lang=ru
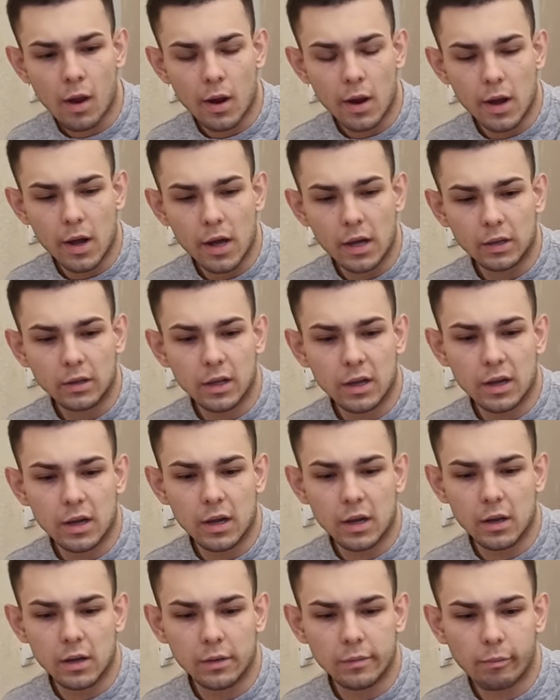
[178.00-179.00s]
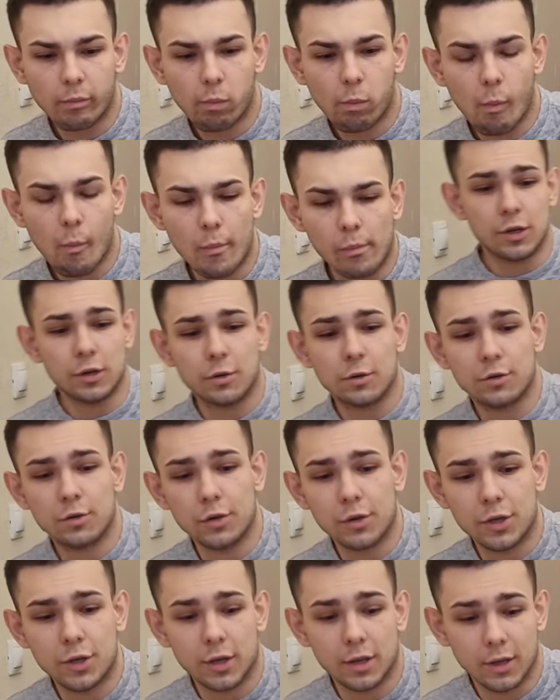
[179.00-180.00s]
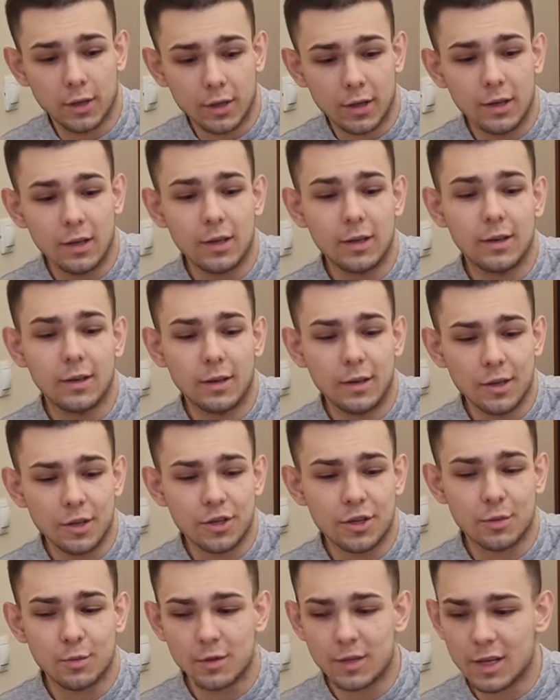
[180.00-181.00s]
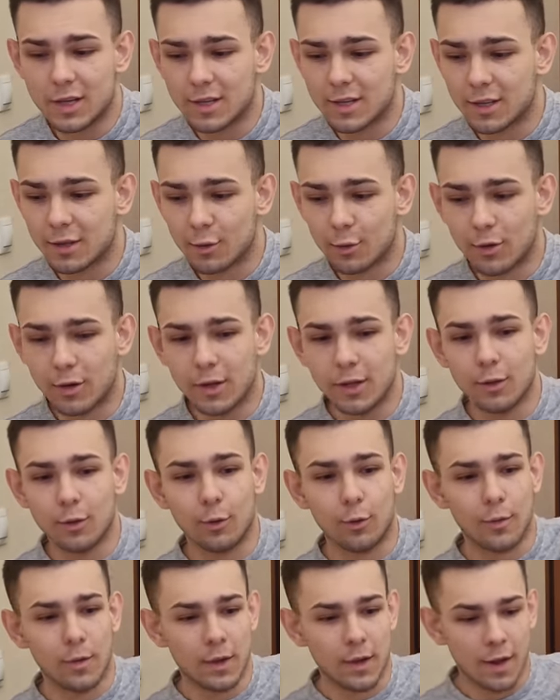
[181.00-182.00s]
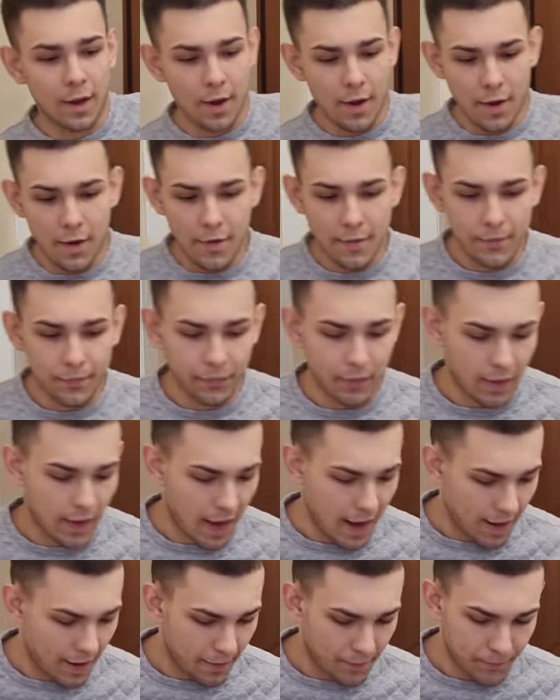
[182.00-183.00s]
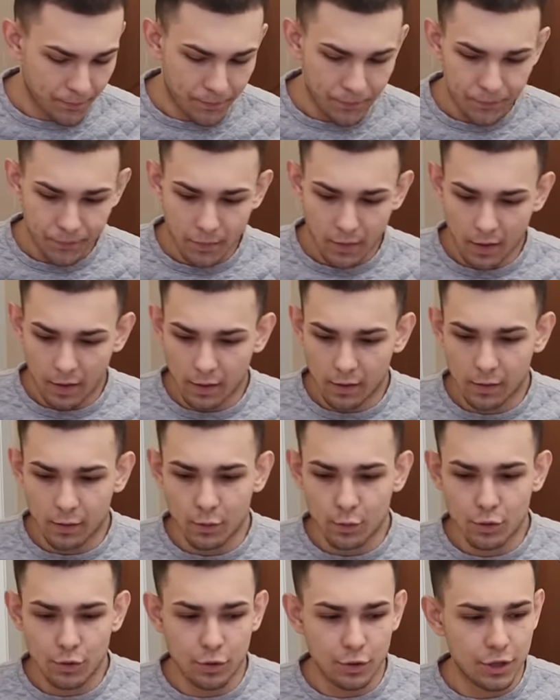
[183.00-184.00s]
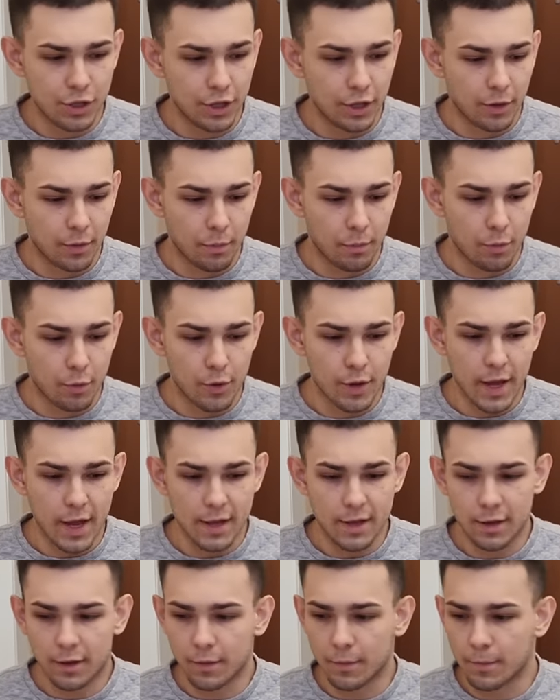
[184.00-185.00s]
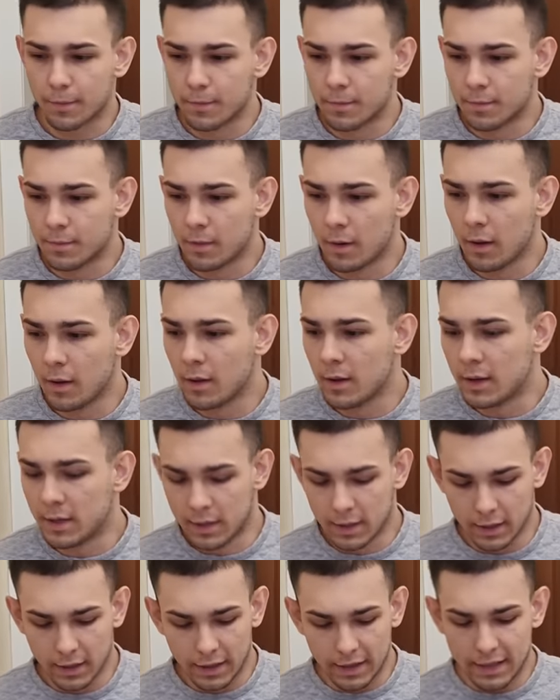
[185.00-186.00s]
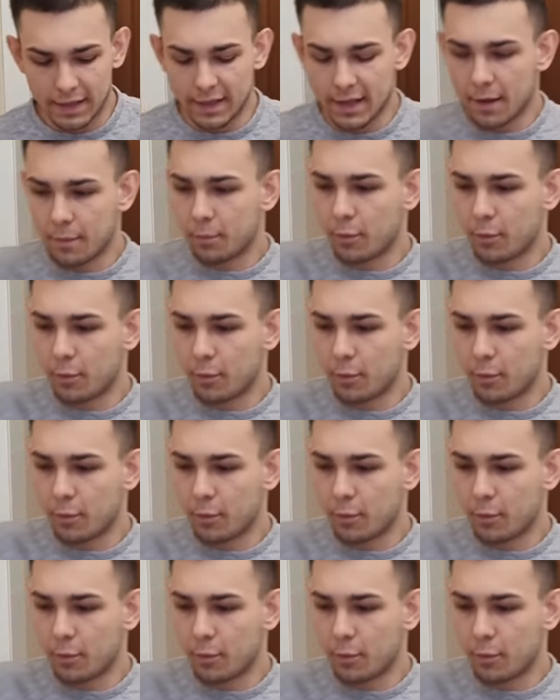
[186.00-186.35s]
а, так как кусочек и ищем здесь эту глину. Так, кусочек понятен, глина